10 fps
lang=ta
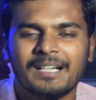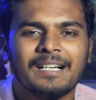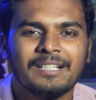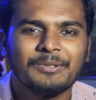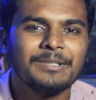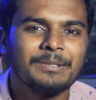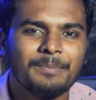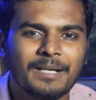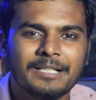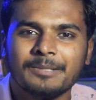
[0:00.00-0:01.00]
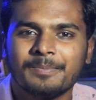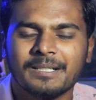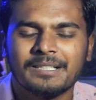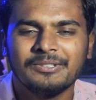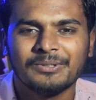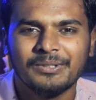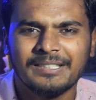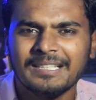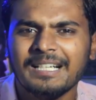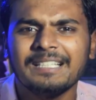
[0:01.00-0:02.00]
ஆண்டவருக்கு பாட்டு பாடுறேன்னு
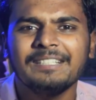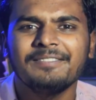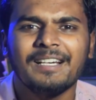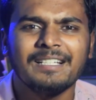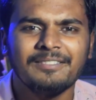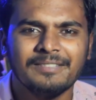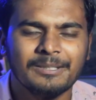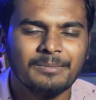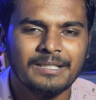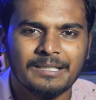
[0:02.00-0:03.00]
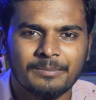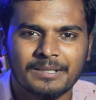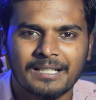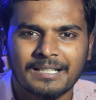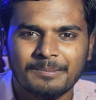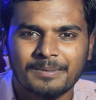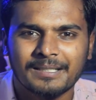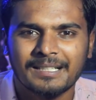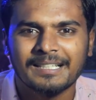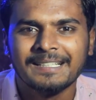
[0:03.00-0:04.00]
சொல்லிவிட்டு அதை வேறு விதமாக என்ன பண்ணுறாங்க
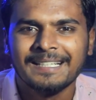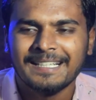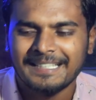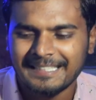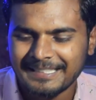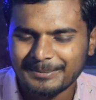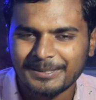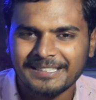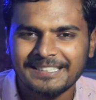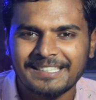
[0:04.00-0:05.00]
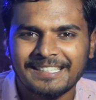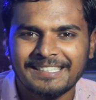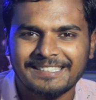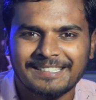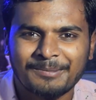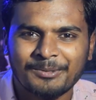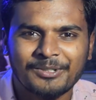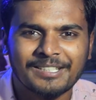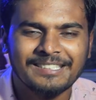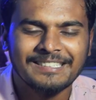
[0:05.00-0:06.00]
பாடுறாங்க இதுக்கு மத்தியில் நம்ம
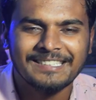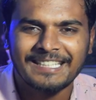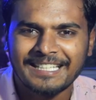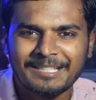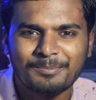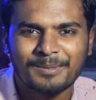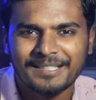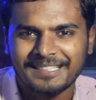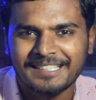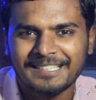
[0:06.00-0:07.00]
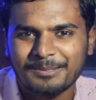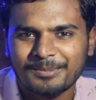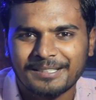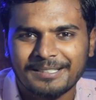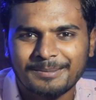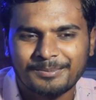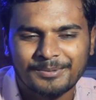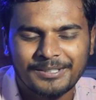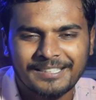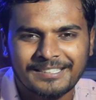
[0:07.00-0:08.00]
உட்காந்துக்கிட்டு என்ன பண்ணனே என்ன பண்ணல
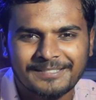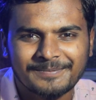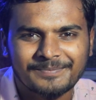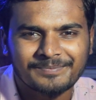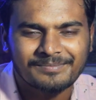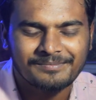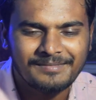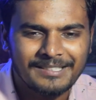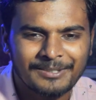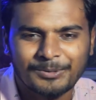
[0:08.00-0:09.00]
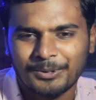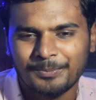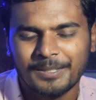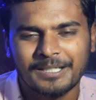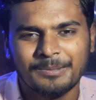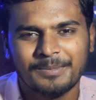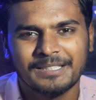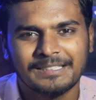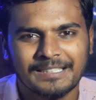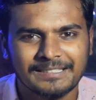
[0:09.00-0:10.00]
புரியல ஒரு பக்கம்
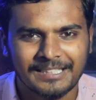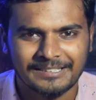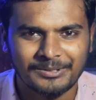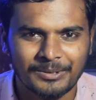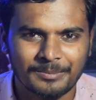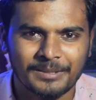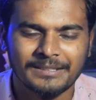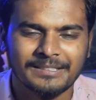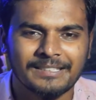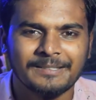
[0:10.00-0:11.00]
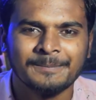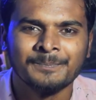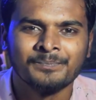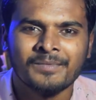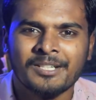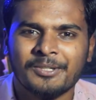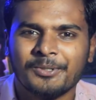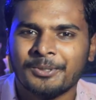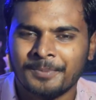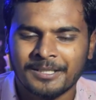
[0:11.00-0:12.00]
பார்த்தா சர்ச்சுக்குள்ளே பிரச்சனை
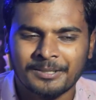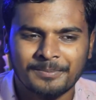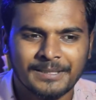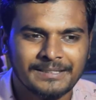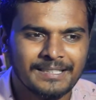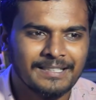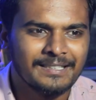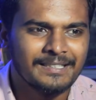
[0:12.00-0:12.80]
ஒரு பக்கம் பார்த்தா